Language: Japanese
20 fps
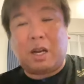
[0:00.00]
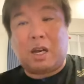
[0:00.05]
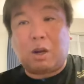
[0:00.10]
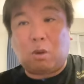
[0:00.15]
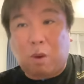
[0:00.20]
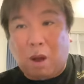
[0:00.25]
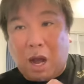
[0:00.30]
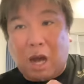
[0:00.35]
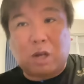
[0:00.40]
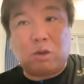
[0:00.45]
がら
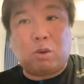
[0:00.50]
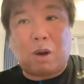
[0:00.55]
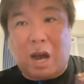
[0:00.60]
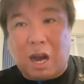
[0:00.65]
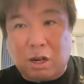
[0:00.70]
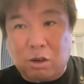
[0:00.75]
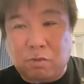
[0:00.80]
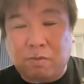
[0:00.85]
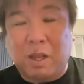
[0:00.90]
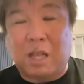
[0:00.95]
ファール、
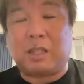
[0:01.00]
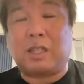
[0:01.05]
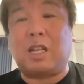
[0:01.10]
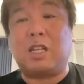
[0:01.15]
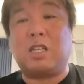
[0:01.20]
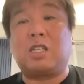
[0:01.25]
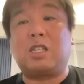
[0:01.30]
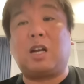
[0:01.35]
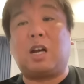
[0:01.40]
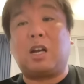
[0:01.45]
ファールになった
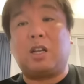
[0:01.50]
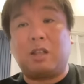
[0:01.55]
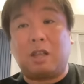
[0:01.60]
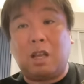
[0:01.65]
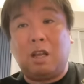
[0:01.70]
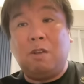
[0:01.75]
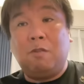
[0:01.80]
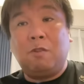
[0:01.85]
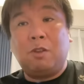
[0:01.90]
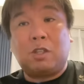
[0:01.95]
りしながら
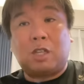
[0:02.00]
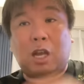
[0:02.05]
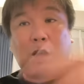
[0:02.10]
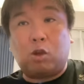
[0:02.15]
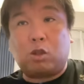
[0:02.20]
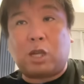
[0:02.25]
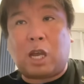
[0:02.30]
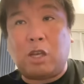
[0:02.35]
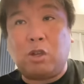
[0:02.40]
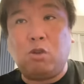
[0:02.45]
ね、最後
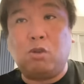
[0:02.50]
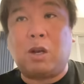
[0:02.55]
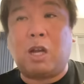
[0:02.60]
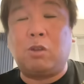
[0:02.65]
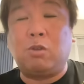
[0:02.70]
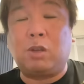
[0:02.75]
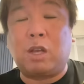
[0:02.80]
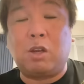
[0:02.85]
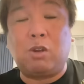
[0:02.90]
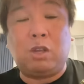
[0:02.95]
三遊
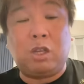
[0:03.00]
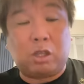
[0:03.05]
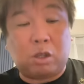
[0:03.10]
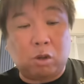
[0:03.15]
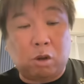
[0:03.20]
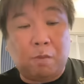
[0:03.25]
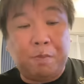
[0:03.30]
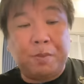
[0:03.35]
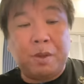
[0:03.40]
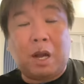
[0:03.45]
間抜ける
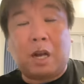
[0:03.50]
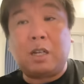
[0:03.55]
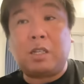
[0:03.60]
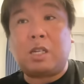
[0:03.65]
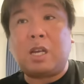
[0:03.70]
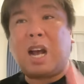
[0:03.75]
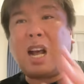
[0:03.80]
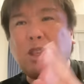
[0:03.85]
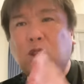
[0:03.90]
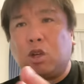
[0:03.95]
ヒット。あれ、
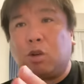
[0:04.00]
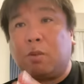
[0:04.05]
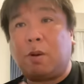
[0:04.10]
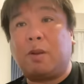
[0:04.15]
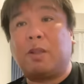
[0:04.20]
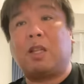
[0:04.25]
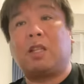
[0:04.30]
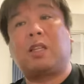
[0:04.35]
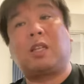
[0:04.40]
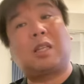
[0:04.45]
セカンドのま
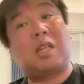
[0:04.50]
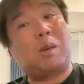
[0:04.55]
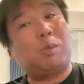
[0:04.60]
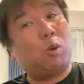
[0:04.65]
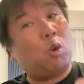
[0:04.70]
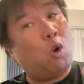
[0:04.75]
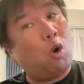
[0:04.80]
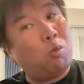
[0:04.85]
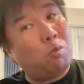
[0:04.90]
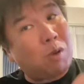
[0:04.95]
まだと多分
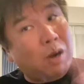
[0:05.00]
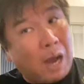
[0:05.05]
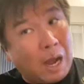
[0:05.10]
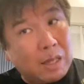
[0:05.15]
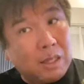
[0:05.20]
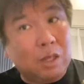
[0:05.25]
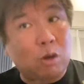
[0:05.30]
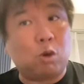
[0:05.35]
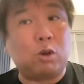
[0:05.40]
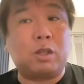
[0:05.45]
ホーム帰っ
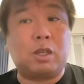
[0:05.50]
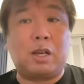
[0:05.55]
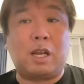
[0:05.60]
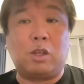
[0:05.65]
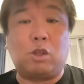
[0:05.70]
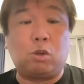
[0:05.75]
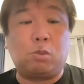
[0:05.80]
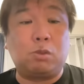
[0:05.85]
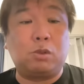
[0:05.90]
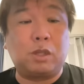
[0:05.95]
てこれてな
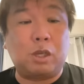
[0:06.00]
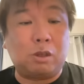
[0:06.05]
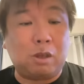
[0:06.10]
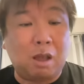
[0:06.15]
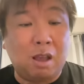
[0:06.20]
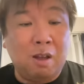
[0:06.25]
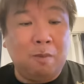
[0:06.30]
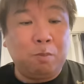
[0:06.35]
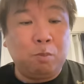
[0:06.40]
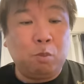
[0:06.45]
いと思うんだよね。